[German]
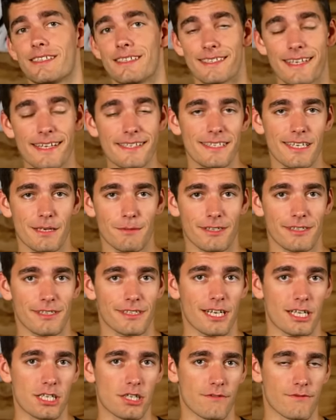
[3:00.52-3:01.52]
selten jemand die
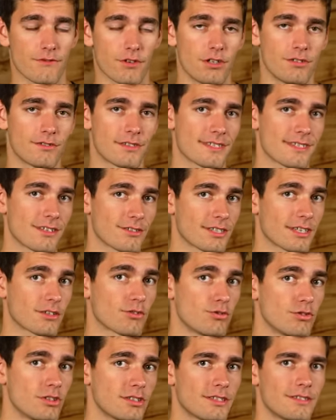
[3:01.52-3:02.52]
Taschen voll und das ist auch der
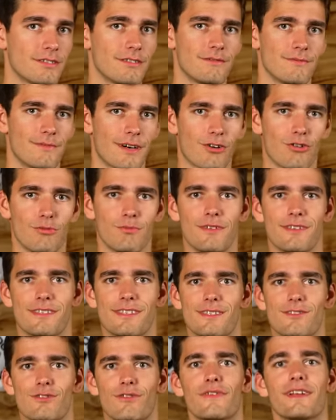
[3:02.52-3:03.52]
Grund, warum
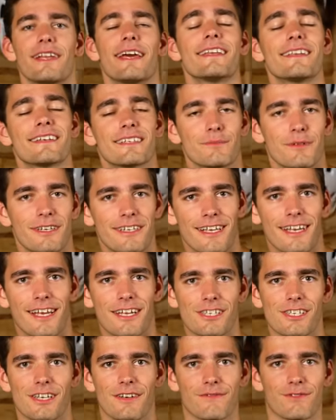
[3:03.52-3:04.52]
sich so viel ändert immer in der
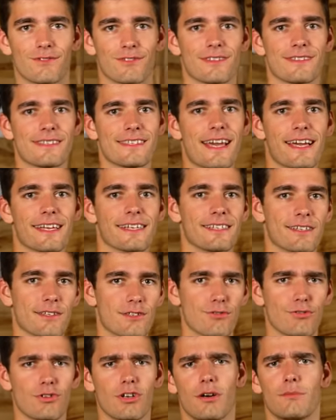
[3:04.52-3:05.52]
Landschaft und Serien
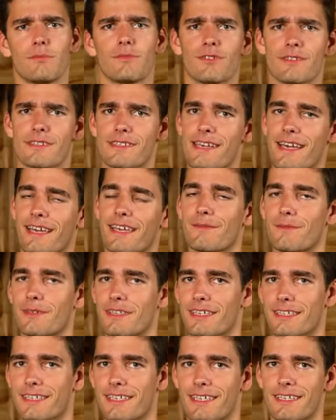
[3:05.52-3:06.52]
dazukommen und Serien
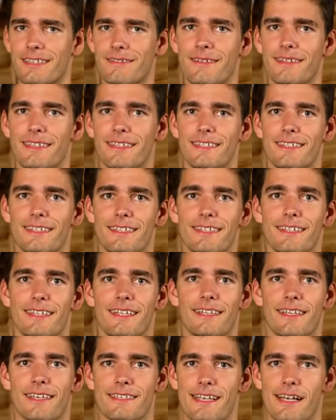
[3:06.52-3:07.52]
wieder gehen.
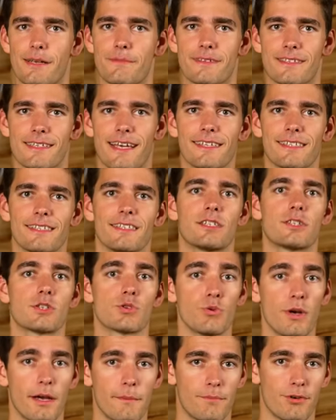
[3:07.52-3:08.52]
Deshalb seid nicht
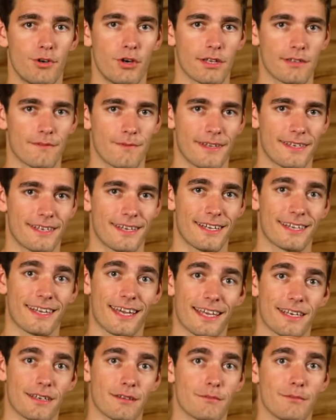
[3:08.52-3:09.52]
zu empört, wenn da ein
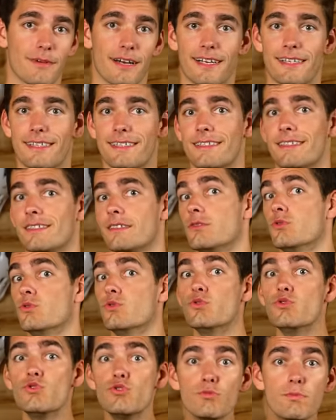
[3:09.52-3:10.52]
Rennen mal
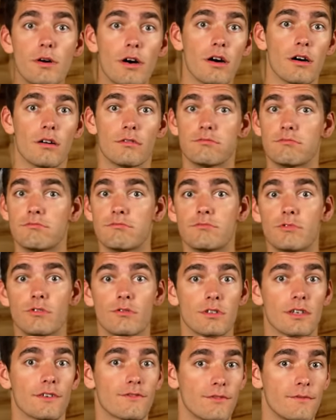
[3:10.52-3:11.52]
über
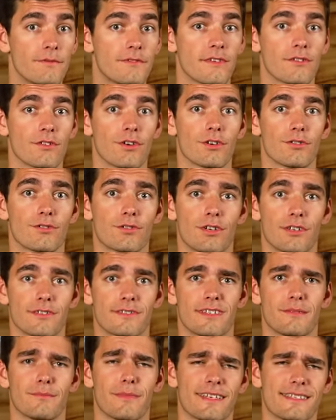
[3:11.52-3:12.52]
150 Euro
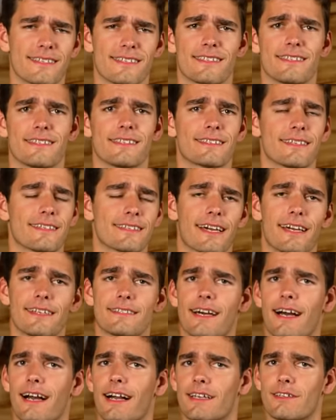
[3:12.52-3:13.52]
kostet. Meistens sind es dann drei
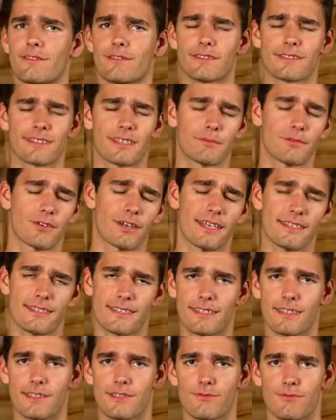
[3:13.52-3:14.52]
Tage und es gibt noch
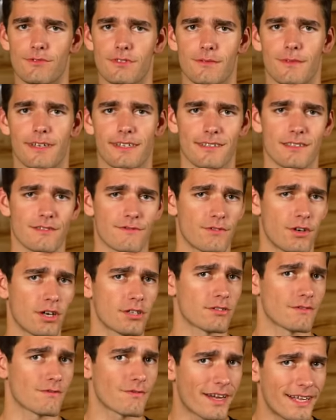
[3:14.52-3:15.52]
Essen dazu und so weiter und so
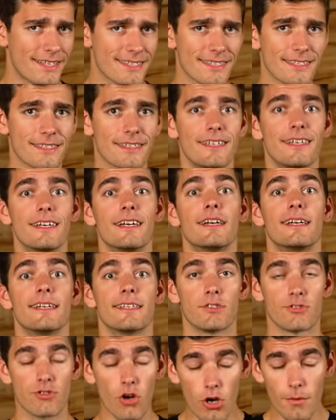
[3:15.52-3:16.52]
fort. Und falls ihr
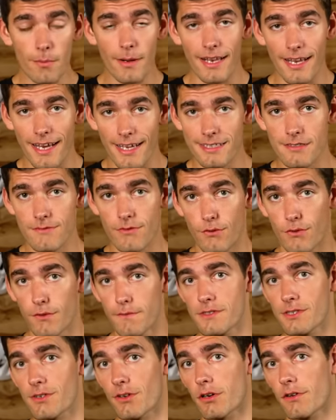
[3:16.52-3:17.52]
doch mal eines für
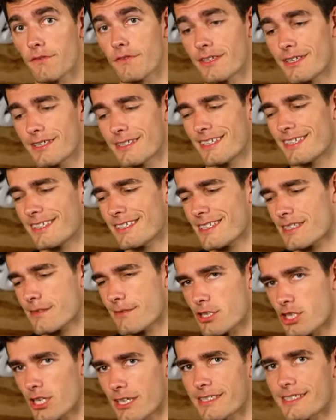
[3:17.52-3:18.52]
50 Euro findet, dann liegt es
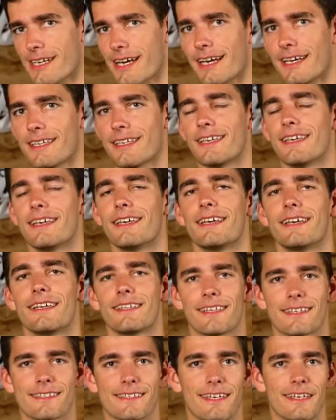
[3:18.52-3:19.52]
wahrscheinlich daran,
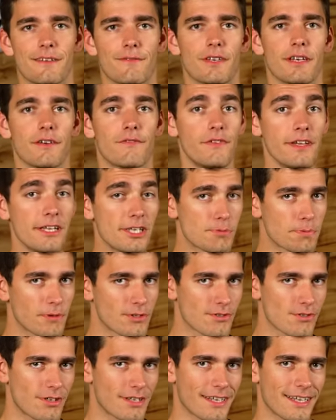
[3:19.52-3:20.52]
dass da entweder viel
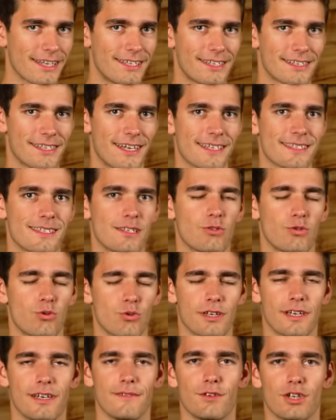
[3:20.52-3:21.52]
Sponsorengelder da sind
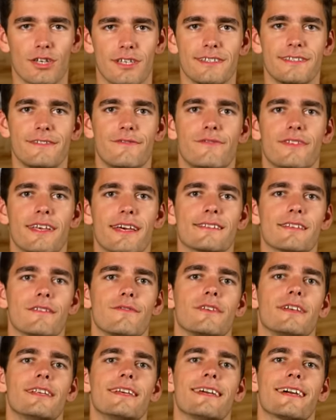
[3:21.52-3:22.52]
oder wirklich sehr, sehr
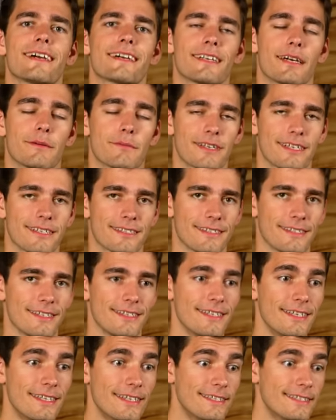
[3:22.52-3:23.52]
viele Ehrenamtliche
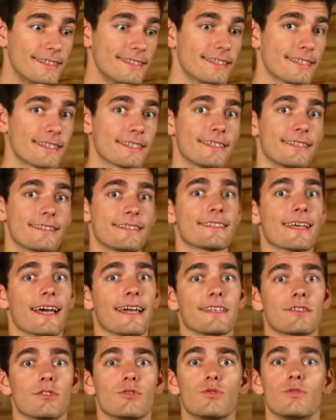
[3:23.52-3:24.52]
ihre
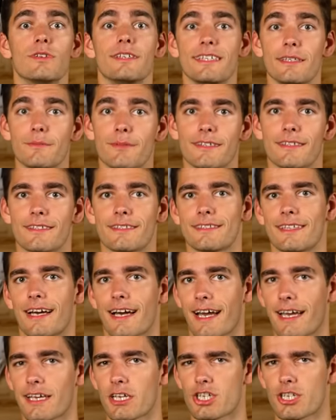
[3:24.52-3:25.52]
Zeit und Liebe da
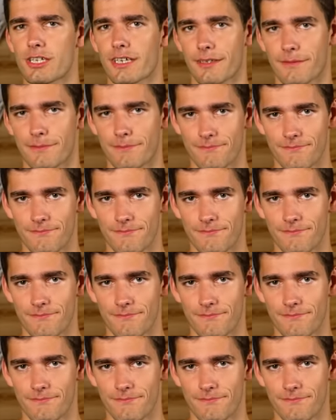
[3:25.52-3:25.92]
reinstecken.